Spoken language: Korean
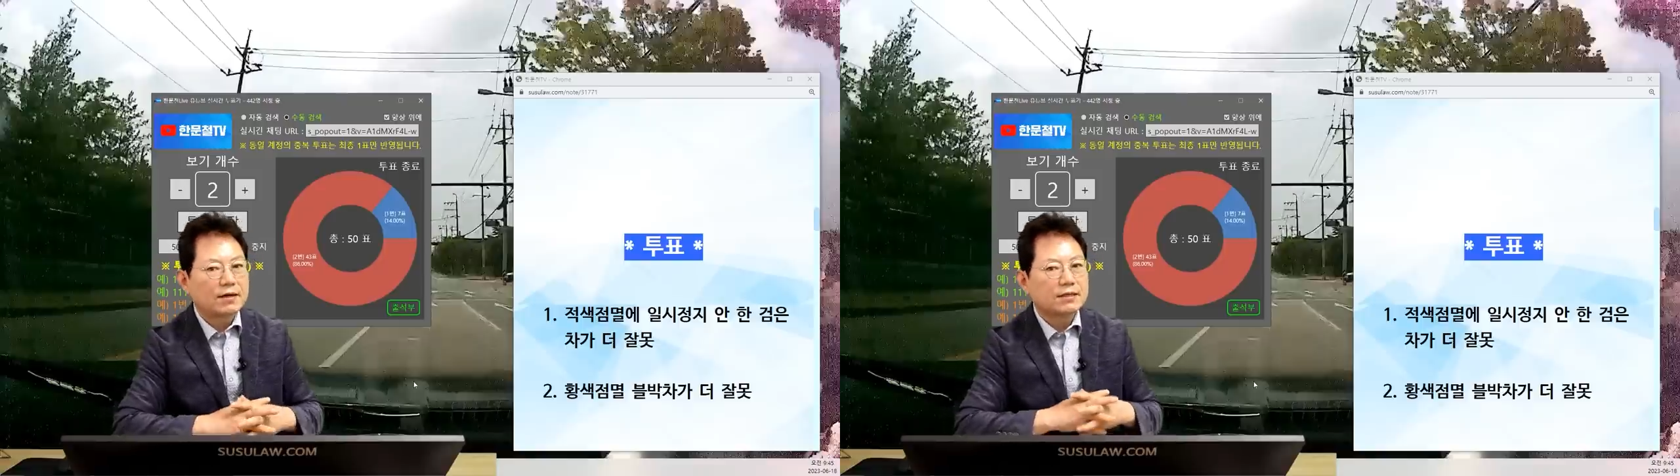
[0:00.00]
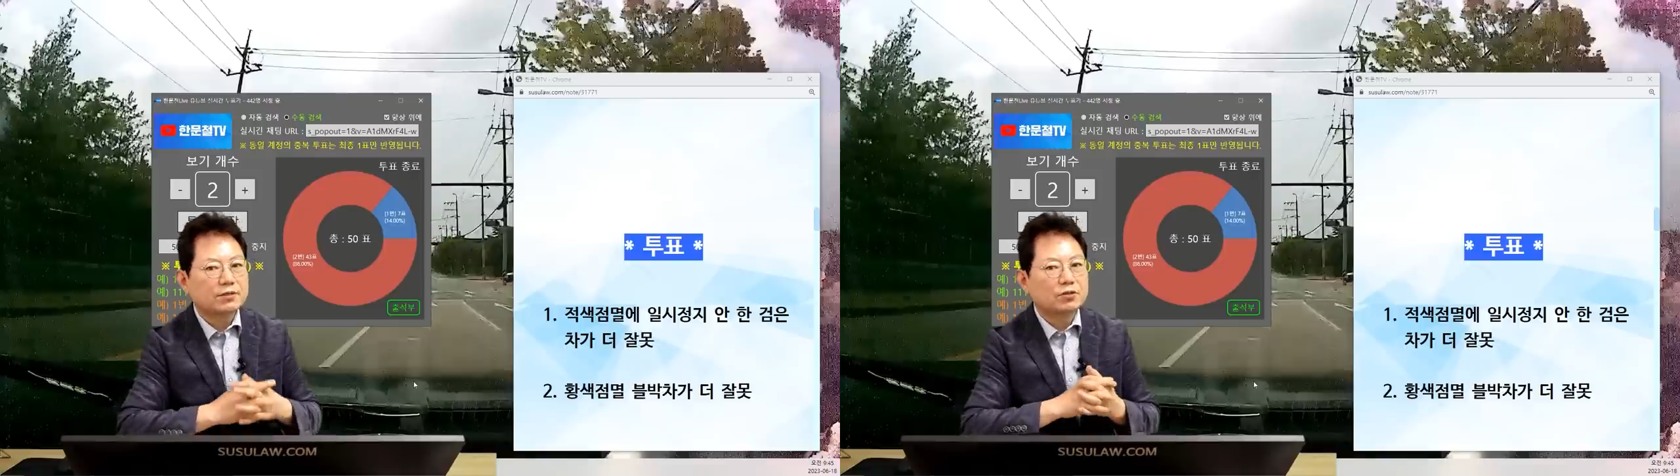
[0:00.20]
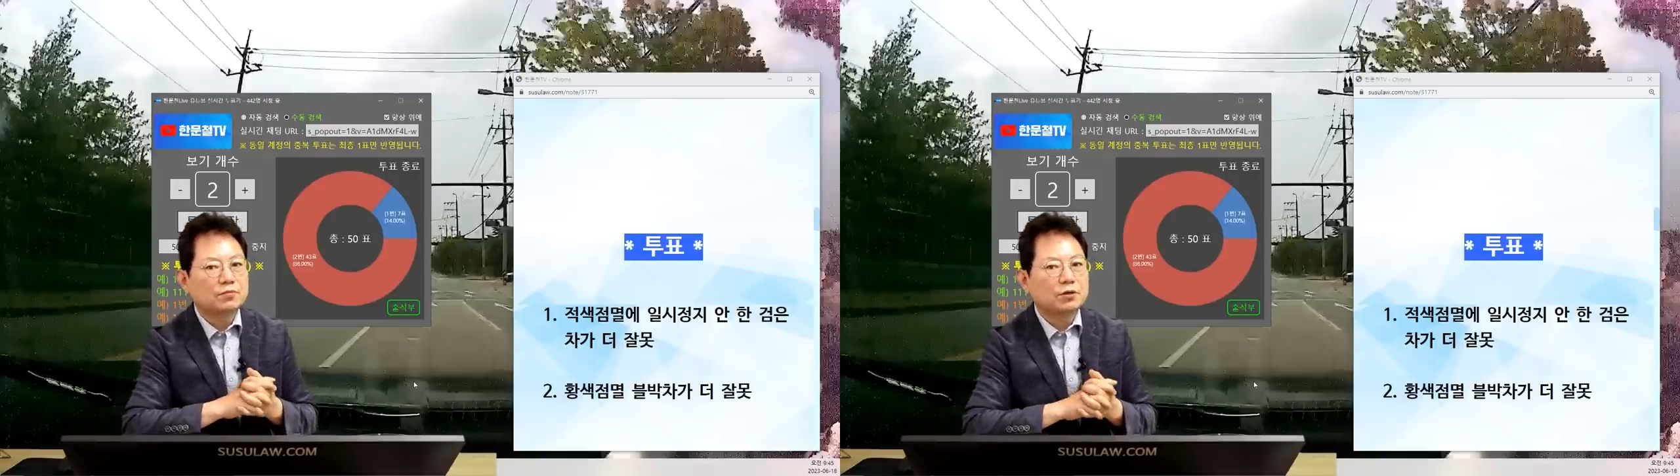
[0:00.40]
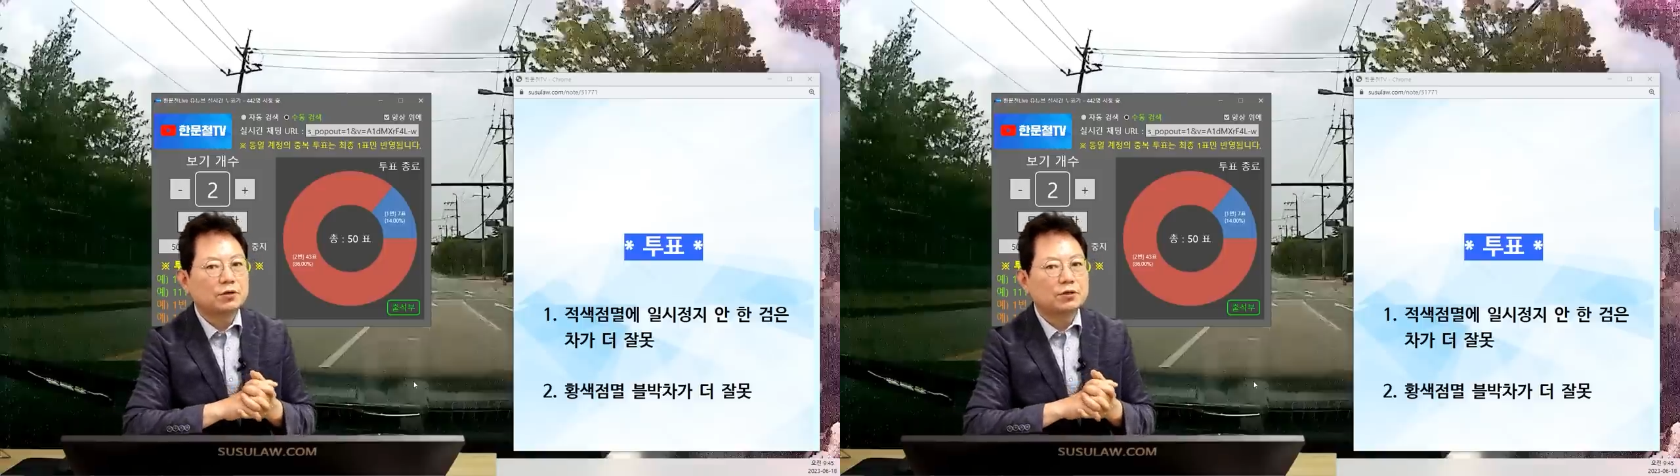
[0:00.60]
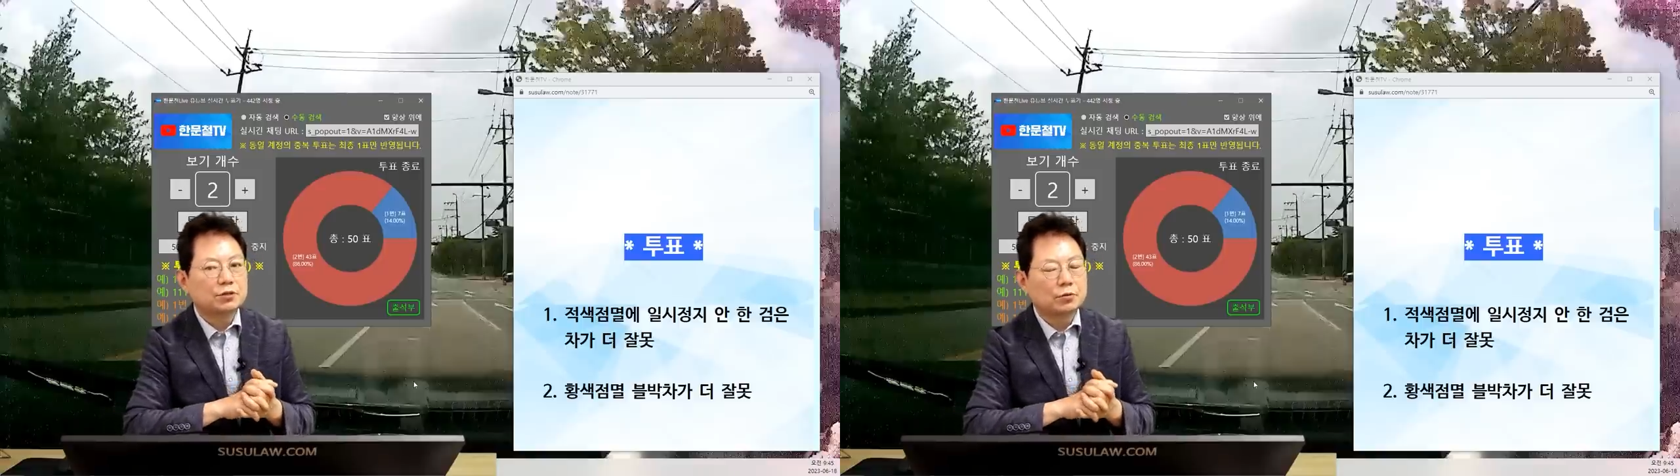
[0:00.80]
황색
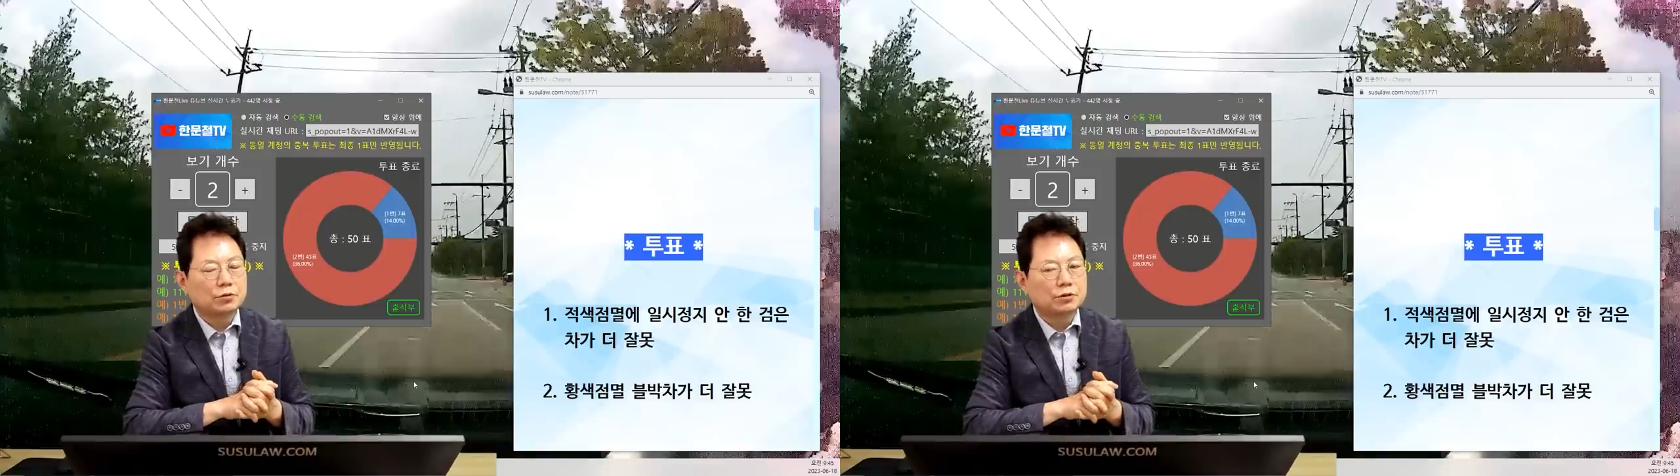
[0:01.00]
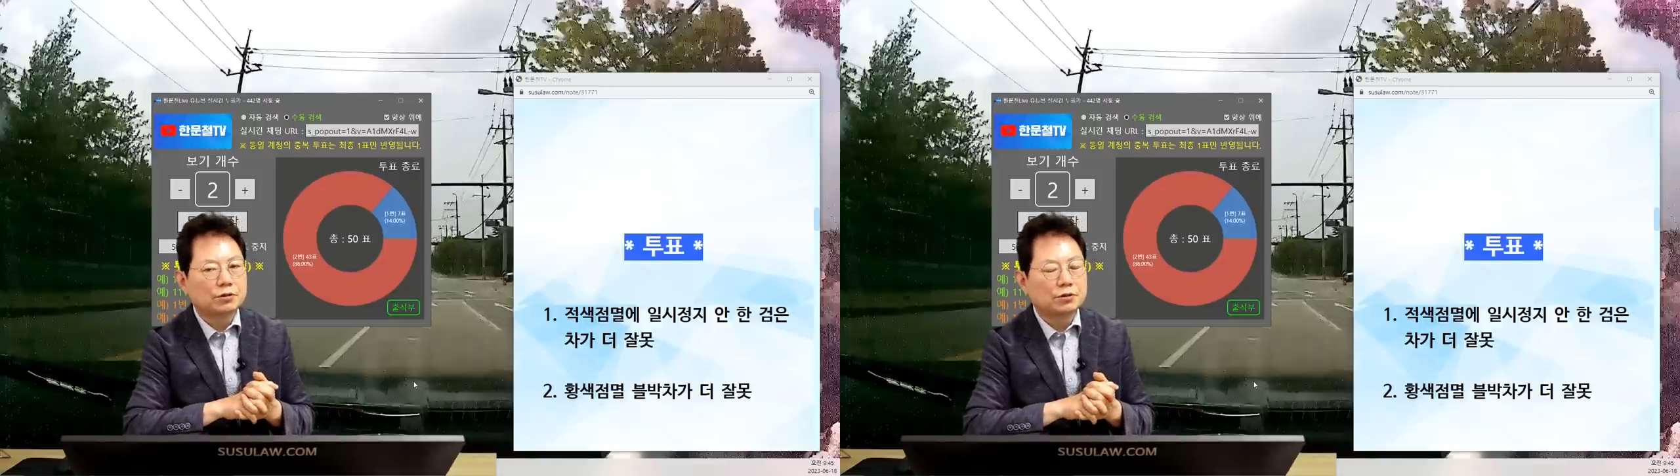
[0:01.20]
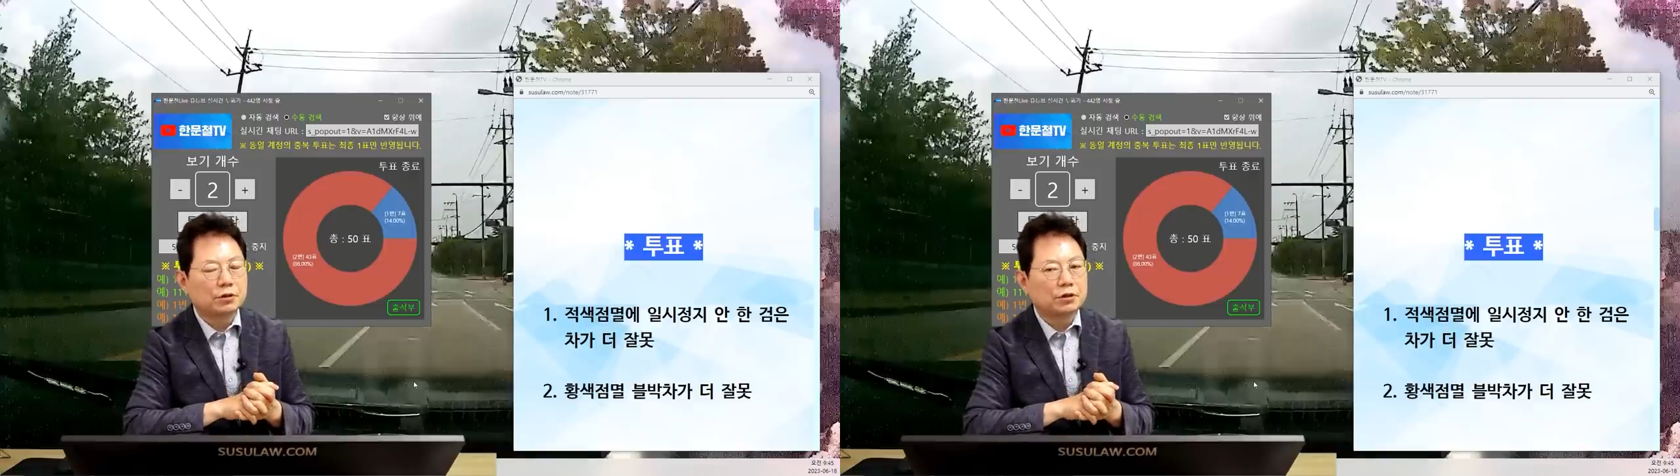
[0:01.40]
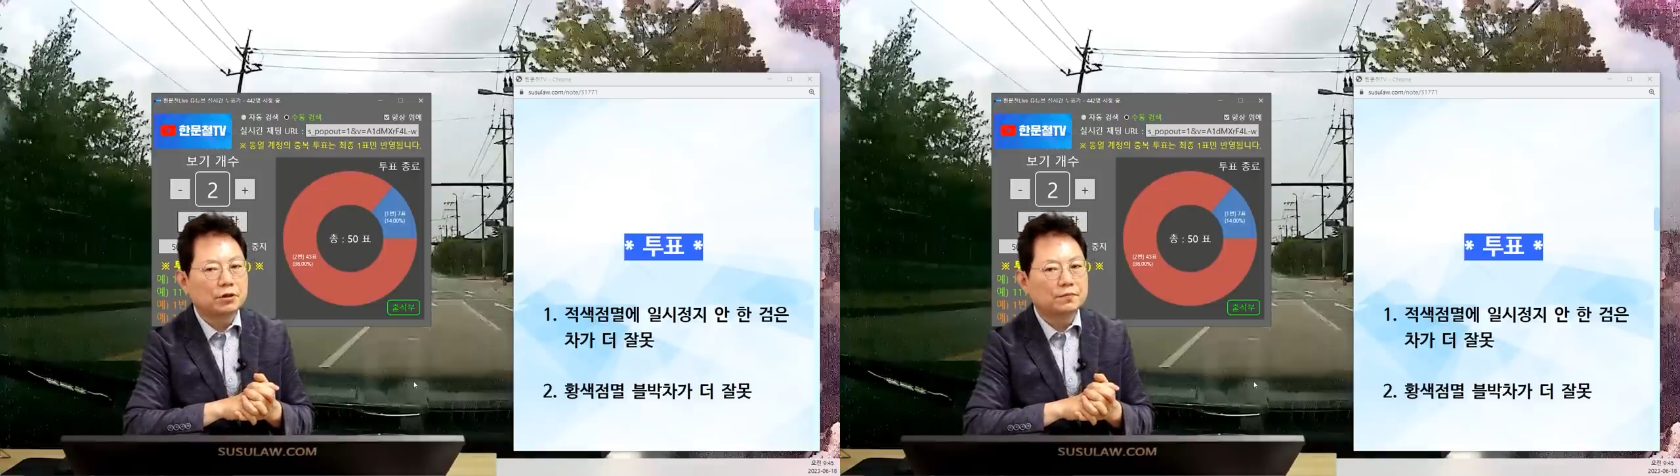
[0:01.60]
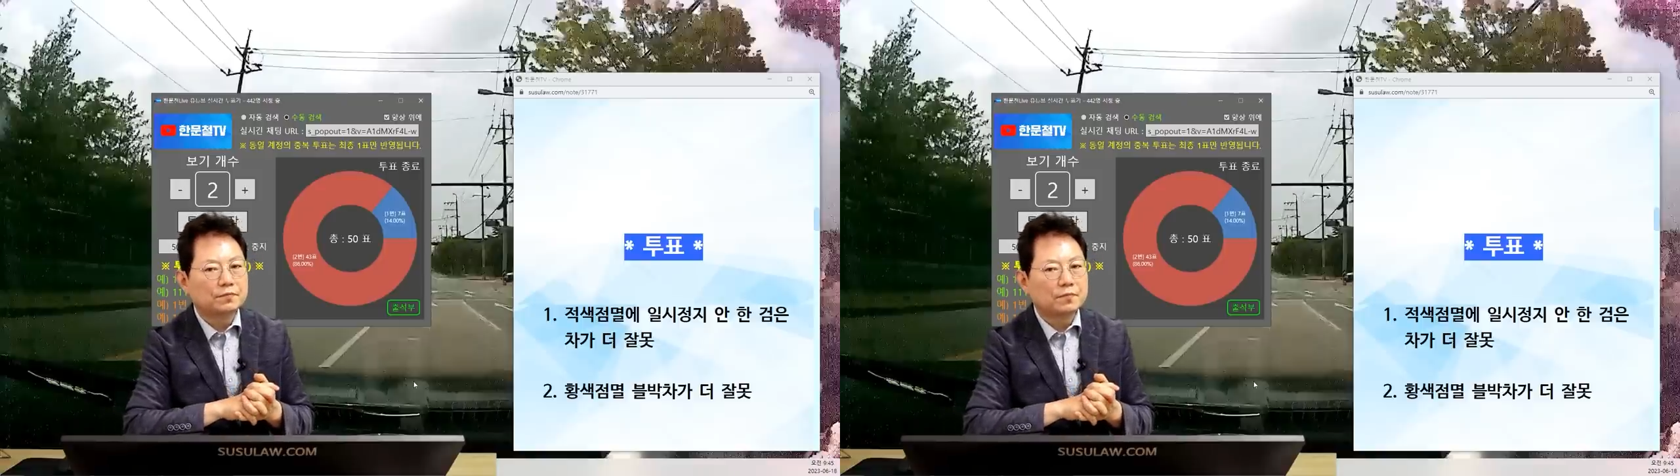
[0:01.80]
전멸
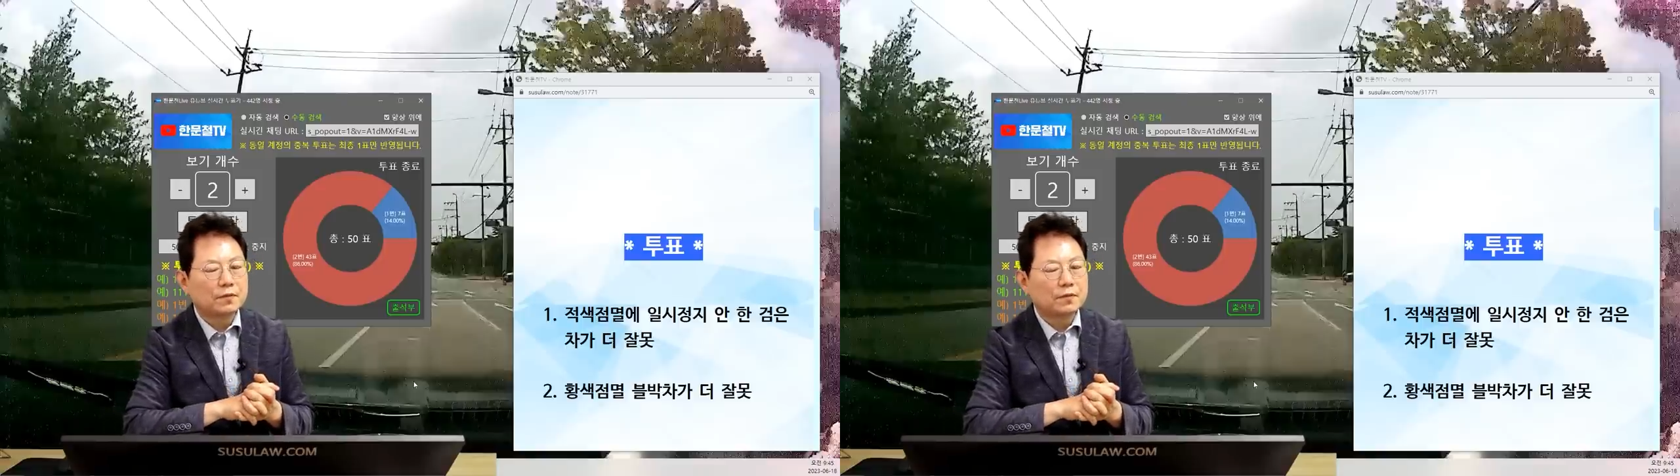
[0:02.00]
신호등은요.